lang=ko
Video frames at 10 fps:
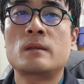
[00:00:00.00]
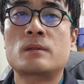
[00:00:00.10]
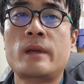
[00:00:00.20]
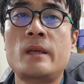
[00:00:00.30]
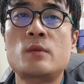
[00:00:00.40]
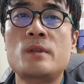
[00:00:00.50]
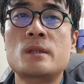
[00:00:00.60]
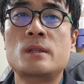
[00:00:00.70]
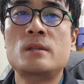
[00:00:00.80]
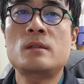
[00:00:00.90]

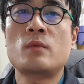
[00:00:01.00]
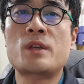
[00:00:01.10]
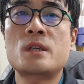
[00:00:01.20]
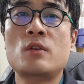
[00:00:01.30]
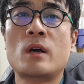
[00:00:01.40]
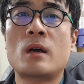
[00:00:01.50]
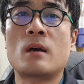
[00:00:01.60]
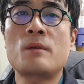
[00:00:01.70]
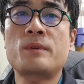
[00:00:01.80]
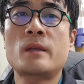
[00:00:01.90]
트레이드윈즈 등
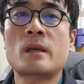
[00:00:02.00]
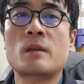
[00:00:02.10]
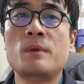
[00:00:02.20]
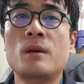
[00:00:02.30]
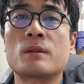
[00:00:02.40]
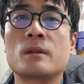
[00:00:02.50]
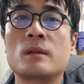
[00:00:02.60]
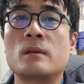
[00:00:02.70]
외신과 업계에 따르면